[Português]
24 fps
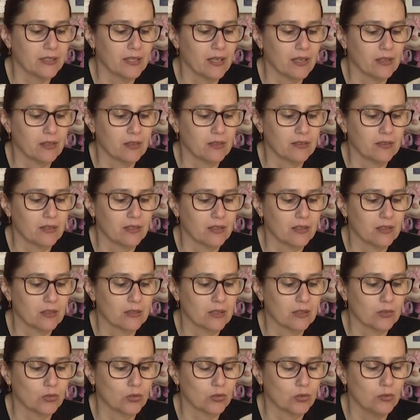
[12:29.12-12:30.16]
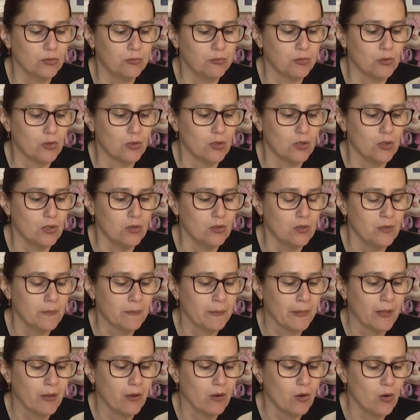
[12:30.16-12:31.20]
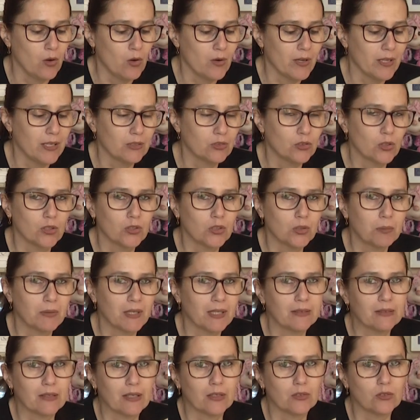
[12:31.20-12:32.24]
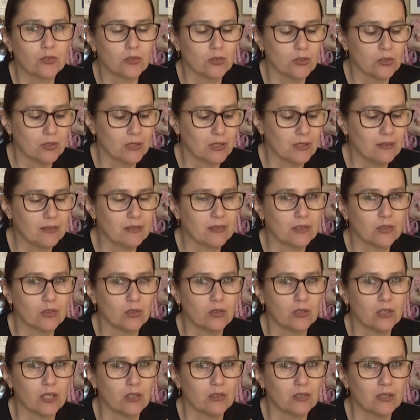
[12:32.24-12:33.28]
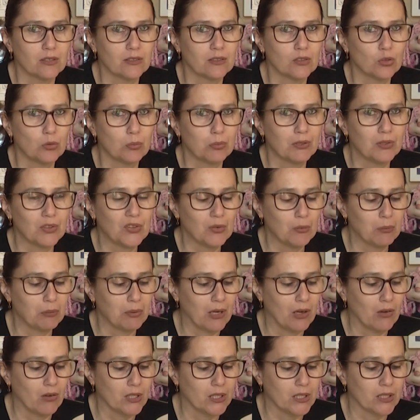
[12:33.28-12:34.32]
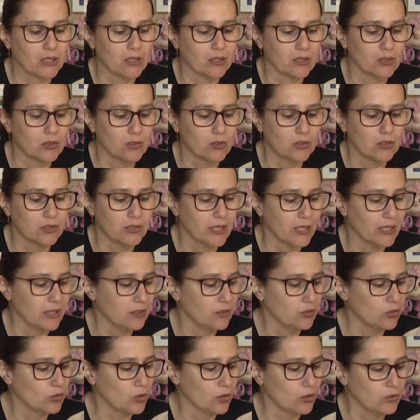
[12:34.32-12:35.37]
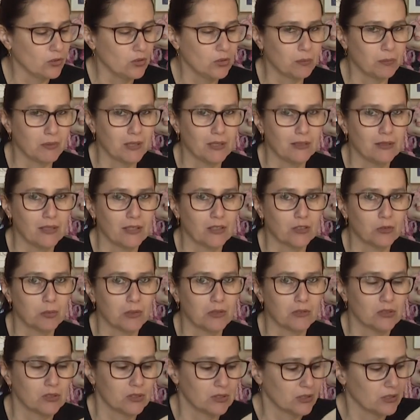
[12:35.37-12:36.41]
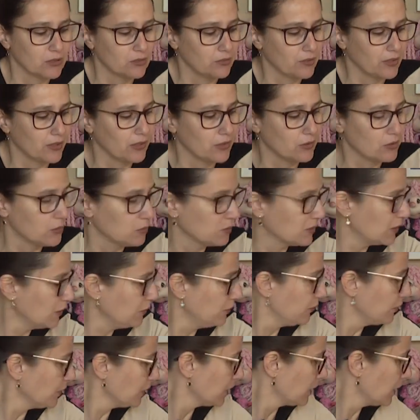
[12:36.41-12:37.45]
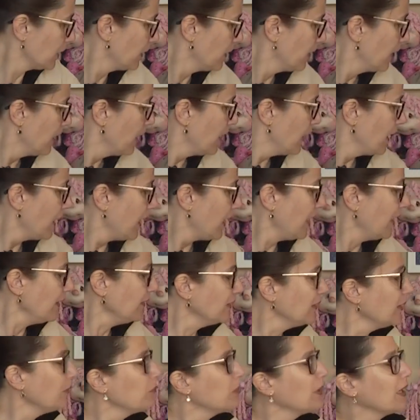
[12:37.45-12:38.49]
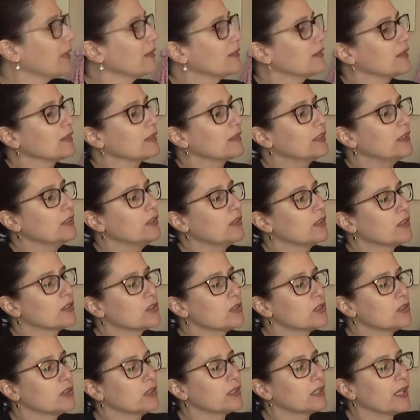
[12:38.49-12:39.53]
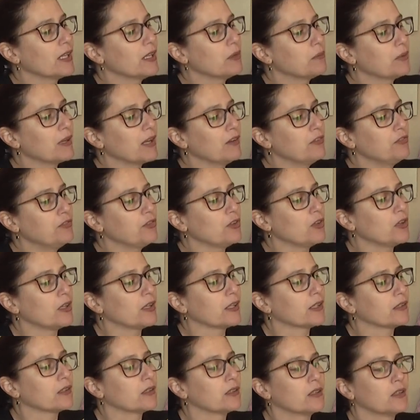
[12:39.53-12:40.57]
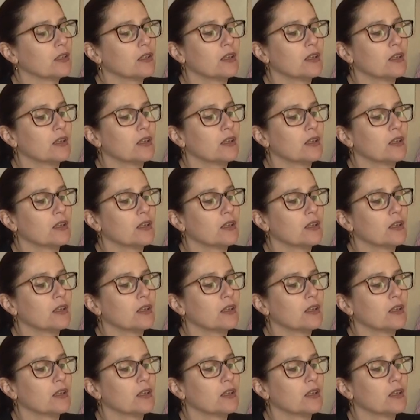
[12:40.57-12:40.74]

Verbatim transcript: que é, seria dentro do forro, ou ele todo pra dentro do tecido, que é o tecido principal aqui. Eu coloquei eles todos pra dentro pra vocês verem como que fica. Essa peça aqui, ó, eu coloquei ele pra fora,